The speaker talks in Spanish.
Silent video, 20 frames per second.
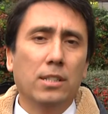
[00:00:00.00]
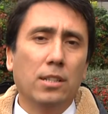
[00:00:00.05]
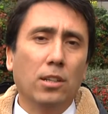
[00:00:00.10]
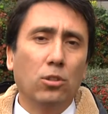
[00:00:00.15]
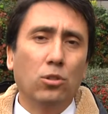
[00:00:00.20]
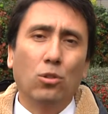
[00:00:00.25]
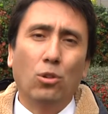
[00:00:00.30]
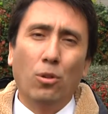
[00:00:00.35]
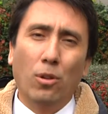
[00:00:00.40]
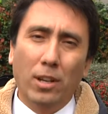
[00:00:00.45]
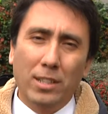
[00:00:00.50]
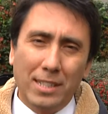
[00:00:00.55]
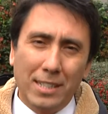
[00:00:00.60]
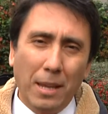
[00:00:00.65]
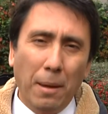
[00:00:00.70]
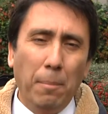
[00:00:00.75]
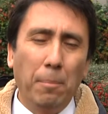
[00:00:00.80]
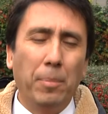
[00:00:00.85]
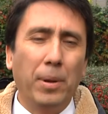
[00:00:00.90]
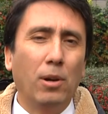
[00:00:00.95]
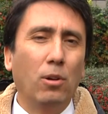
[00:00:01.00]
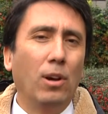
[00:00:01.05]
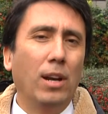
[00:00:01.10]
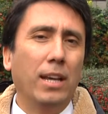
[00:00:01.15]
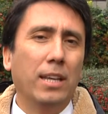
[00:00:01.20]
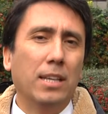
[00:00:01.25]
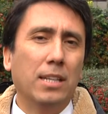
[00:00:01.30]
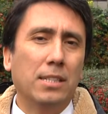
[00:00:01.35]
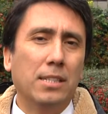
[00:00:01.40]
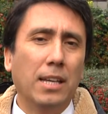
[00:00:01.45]
¿cierto? Siempre con
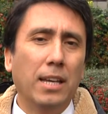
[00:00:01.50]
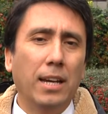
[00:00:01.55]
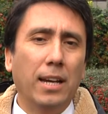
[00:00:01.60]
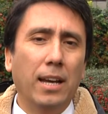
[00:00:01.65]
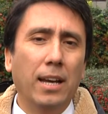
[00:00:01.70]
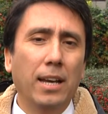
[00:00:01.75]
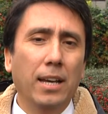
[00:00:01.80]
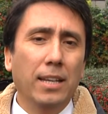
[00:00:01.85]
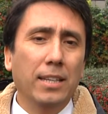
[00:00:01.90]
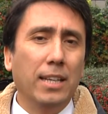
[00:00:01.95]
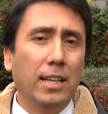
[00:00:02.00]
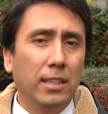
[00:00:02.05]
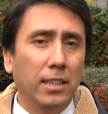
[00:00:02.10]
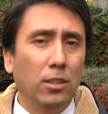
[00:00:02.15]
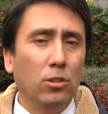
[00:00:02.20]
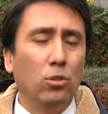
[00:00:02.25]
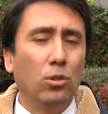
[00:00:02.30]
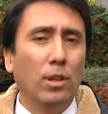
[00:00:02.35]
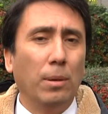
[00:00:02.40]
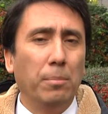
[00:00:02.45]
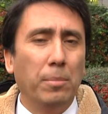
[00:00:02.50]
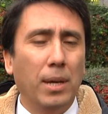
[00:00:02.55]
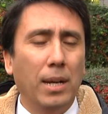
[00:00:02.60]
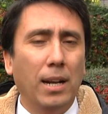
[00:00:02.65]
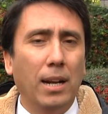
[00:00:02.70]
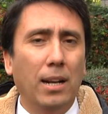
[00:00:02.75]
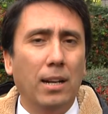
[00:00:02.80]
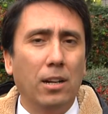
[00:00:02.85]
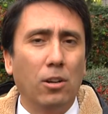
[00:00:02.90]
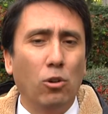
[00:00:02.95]
leña seca y atento también
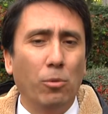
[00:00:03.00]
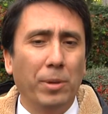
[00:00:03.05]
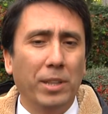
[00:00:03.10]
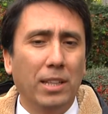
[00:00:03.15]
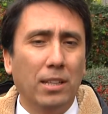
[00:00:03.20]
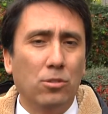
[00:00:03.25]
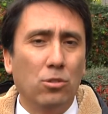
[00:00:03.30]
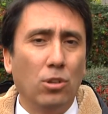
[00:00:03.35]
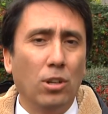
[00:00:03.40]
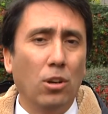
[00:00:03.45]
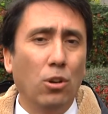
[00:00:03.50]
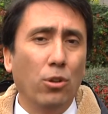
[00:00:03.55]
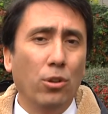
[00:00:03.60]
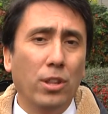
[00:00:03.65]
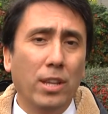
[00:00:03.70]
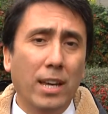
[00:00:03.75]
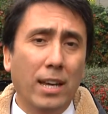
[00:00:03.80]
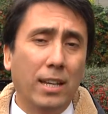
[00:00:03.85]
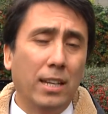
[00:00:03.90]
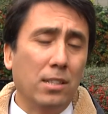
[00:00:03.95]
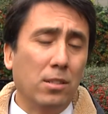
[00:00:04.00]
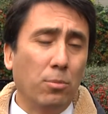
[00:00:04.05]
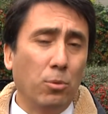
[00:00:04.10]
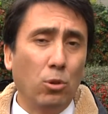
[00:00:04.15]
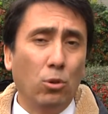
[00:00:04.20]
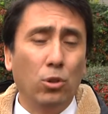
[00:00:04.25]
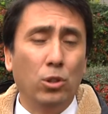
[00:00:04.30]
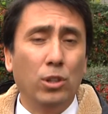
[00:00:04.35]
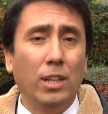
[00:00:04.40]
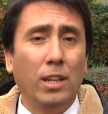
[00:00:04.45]
a las recomendaciones los días en que se
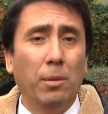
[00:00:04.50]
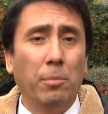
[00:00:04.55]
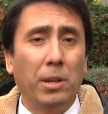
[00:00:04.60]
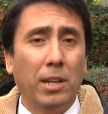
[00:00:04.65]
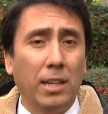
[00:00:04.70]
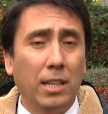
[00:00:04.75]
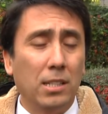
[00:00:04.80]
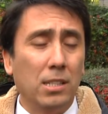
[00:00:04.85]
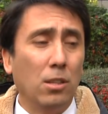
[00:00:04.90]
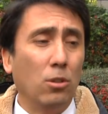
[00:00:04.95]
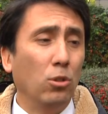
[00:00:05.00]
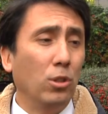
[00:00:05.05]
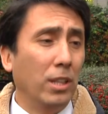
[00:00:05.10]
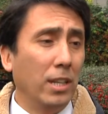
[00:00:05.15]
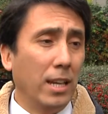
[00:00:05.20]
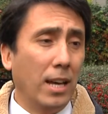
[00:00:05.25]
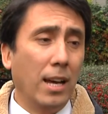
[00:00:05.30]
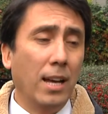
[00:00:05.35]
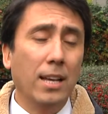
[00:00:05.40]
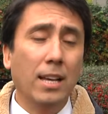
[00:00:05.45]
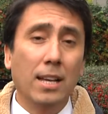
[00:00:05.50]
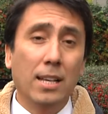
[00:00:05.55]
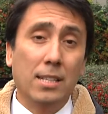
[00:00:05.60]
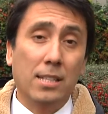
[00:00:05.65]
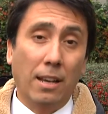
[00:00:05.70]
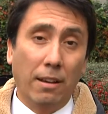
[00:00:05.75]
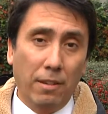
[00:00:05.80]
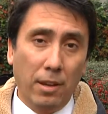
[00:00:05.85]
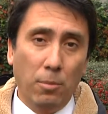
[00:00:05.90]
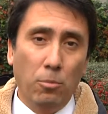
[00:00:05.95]
pronostique emergencia, donde ya
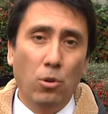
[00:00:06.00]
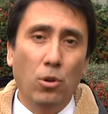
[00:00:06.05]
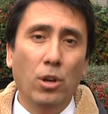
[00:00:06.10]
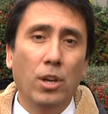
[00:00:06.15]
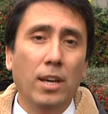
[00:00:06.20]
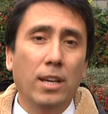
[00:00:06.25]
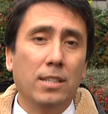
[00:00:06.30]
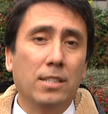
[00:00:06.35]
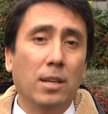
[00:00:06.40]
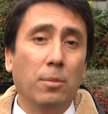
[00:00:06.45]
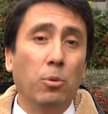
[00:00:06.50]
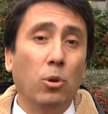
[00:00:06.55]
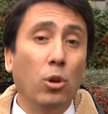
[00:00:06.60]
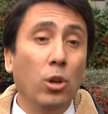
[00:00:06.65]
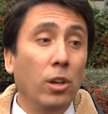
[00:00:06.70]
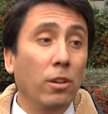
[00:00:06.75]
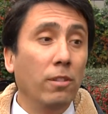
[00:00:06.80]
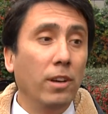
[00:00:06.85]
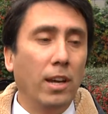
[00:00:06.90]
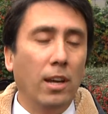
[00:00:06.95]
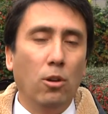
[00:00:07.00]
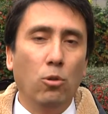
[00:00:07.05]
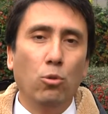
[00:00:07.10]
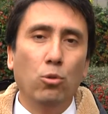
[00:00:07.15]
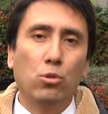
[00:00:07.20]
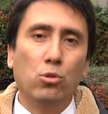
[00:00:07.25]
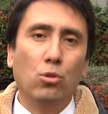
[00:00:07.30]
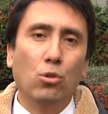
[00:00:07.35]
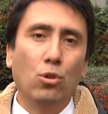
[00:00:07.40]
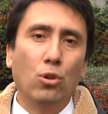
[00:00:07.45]
sabemos se prohíbe el
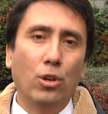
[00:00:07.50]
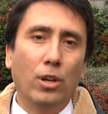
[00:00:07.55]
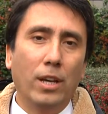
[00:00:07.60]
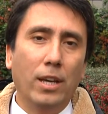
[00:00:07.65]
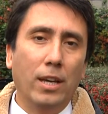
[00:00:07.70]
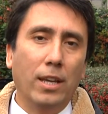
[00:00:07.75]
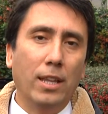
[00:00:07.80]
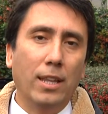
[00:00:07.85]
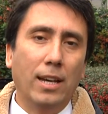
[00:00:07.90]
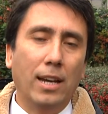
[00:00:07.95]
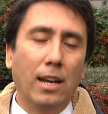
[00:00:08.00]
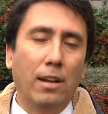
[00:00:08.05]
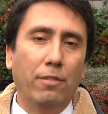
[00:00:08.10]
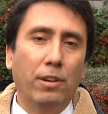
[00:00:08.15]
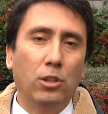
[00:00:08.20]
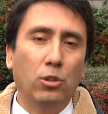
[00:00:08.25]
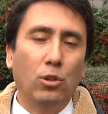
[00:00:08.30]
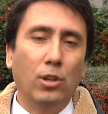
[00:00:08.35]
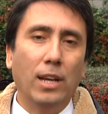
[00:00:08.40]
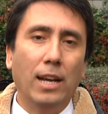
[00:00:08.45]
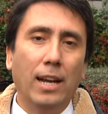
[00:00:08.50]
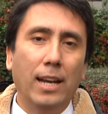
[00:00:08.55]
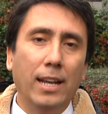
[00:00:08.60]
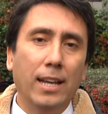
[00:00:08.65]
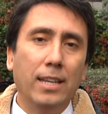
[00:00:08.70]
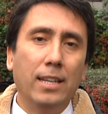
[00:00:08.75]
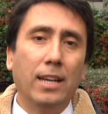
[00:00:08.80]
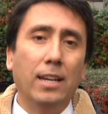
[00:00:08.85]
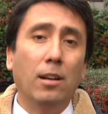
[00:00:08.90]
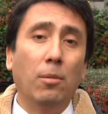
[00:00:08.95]
uso eh, de calefactores a
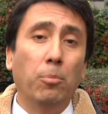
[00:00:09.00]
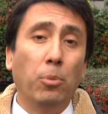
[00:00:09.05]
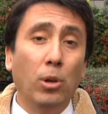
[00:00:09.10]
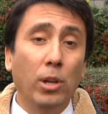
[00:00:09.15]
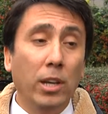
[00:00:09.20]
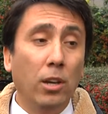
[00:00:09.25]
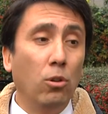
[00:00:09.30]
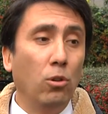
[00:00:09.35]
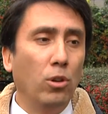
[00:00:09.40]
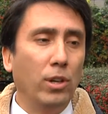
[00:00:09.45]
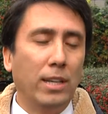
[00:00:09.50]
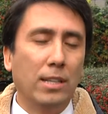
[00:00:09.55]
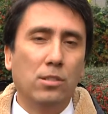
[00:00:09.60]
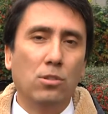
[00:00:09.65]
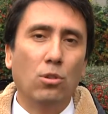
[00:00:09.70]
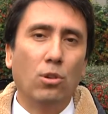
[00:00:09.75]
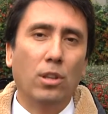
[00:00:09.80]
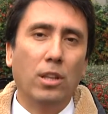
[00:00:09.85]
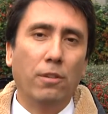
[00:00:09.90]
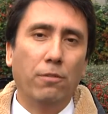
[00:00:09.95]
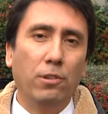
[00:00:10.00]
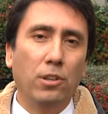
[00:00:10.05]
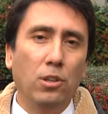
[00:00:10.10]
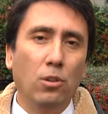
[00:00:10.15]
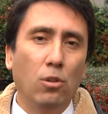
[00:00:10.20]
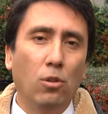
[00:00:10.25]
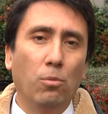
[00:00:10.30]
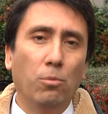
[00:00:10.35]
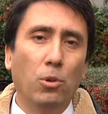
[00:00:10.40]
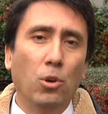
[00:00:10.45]
leña en el polígono que ha sido
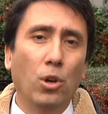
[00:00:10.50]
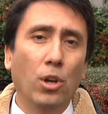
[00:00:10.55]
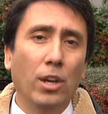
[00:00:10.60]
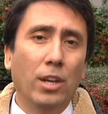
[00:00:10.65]
definido como